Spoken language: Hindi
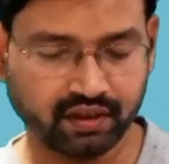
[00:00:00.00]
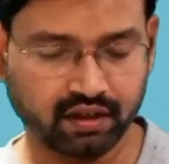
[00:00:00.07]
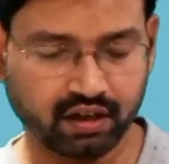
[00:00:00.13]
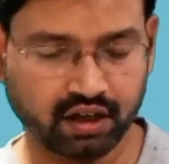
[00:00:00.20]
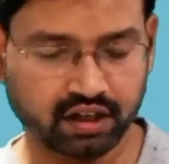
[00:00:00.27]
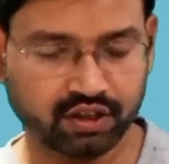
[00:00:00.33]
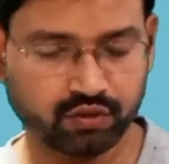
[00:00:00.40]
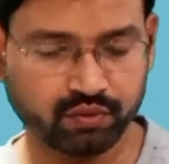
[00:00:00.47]

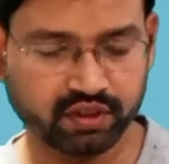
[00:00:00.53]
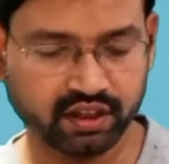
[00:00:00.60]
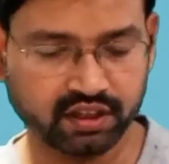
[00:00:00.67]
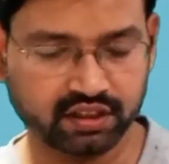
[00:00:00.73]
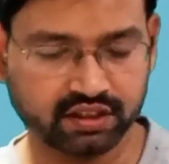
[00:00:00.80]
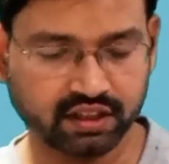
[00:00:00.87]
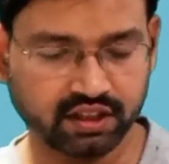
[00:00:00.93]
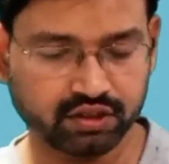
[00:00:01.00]
ट्विटर
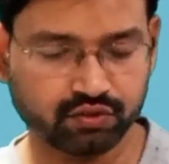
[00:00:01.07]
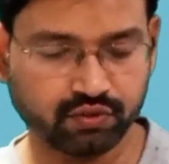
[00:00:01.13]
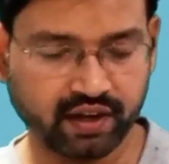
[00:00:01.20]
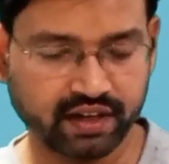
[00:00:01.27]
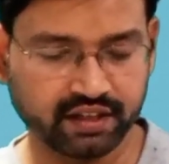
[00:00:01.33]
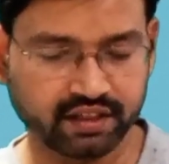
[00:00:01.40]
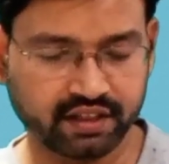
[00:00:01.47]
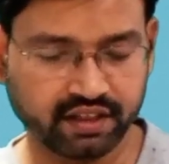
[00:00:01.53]
इसने
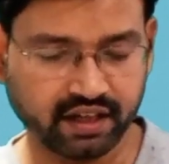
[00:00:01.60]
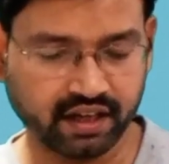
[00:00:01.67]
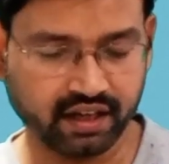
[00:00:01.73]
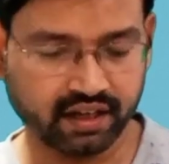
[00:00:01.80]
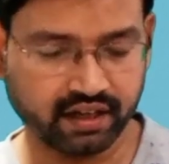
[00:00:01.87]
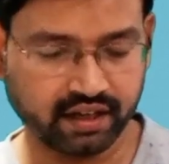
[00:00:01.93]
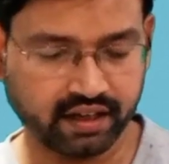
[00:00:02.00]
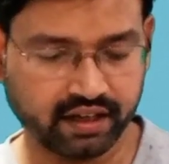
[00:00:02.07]
ज्वाइन किया
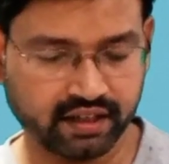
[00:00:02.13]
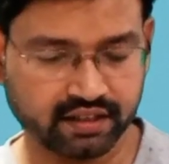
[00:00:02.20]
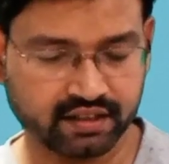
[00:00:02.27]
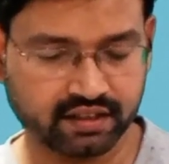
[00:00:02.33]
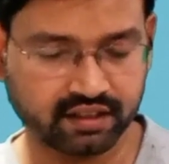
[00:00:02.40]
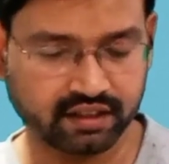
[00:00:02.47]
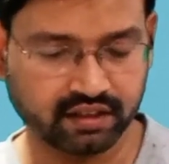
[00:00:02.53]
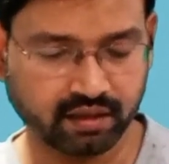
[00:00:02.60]
है
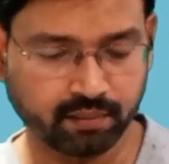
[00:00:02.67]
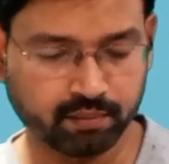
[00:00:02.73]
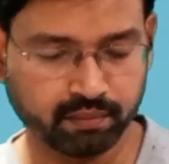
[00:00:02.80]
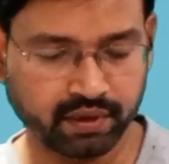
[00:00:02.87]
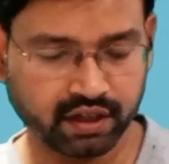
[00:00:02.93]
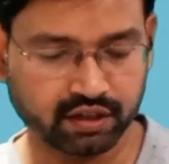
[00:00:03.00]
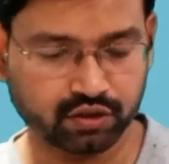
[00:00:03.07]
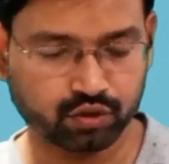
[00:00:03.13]

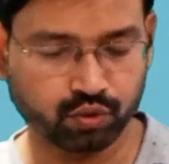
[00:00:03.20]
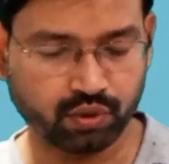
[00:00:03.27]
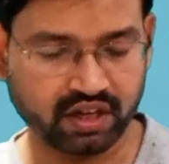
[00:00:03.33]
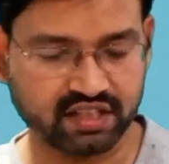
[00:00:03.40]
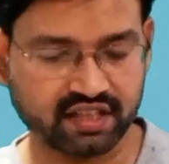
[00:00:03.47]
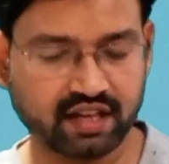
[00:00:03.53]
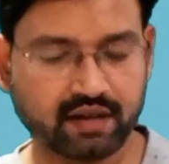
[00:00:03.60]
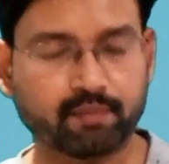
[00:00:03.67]
सितंबर
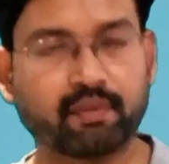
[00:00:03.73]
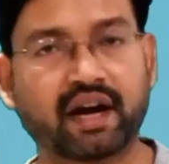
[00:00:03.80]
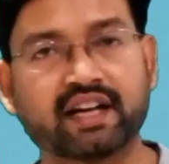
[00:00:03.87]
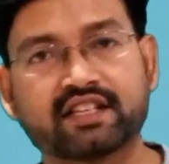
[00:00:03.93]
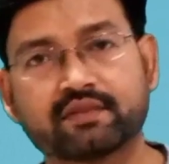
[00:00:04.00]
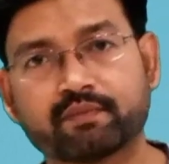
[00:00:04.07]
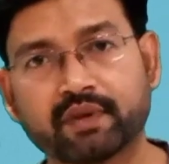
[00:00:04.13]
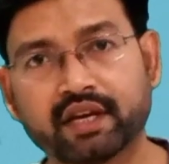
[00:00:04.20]

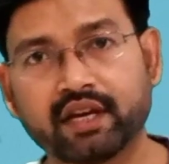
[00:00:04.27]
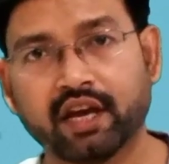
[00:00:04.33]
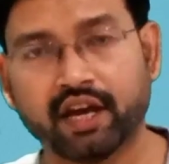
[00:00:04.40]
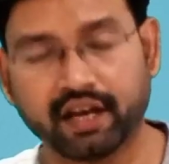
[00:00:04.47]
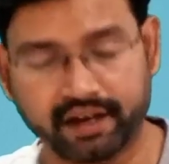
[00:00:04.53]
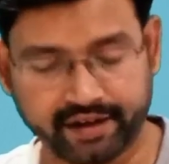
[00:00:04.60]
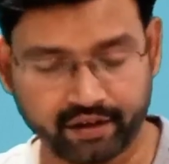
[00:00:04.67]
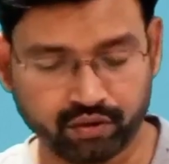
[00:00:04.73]
2022 में
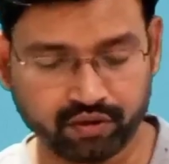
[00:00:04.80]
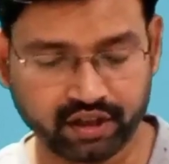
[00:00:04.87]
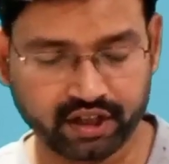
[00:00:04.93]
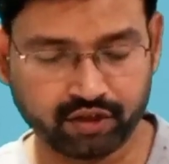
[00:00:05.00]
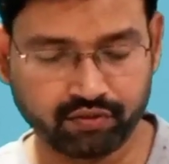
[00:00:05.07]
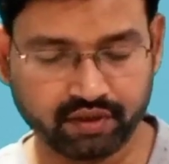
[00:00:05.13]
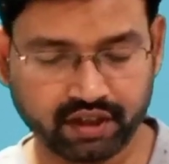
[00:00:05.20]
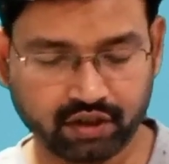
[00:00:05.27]
इन्होंने
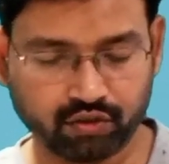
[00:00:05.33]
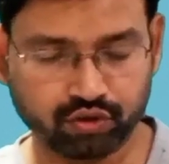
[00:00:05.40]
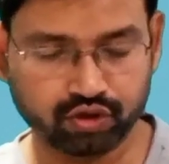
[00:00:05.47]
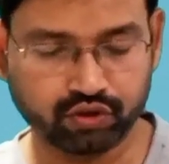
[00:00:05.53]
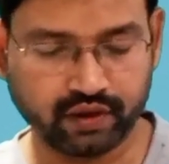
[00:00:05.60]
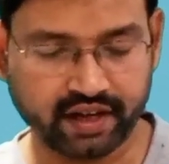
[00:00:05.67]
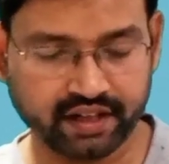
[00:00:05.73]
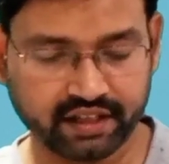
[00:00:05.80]
ट्विटर को
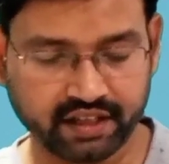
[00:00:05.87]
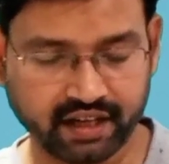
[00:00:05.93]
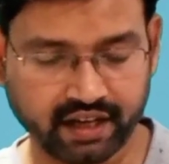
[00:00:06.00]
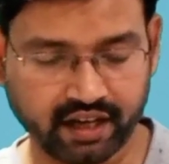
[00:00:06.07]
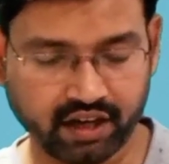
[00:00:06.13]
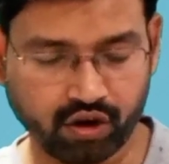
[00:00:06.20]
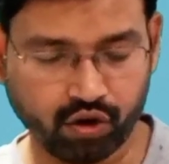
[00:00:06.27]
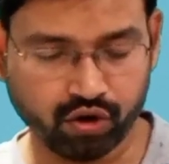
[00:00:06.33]
ज्वाइन किया
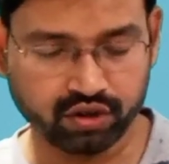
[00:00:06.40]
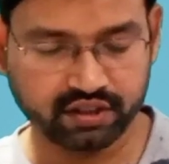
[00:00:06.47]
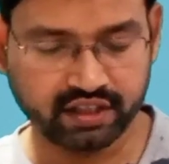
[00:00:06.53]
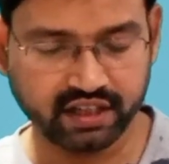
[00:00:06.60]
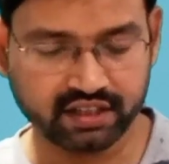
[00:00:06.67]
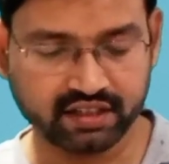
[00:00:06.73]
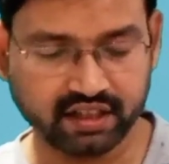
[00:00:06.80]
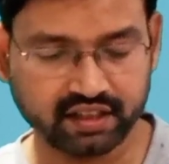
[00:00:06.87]
है और
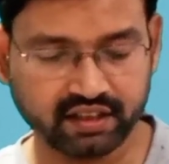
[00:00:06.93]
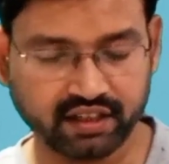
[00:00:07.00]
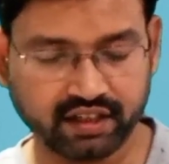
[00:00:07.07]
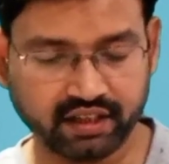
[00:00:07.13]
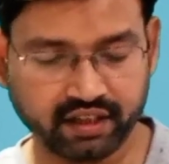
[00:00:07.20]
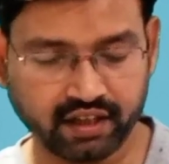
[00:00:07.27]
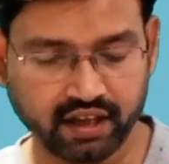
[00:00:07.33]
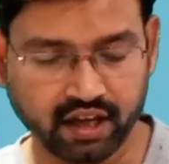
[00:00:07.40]
देख सकते
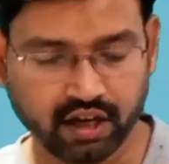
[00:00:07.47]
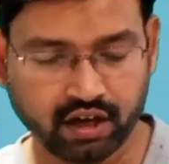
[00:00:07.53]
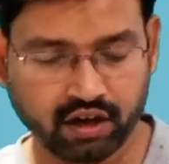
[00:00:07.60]
हैं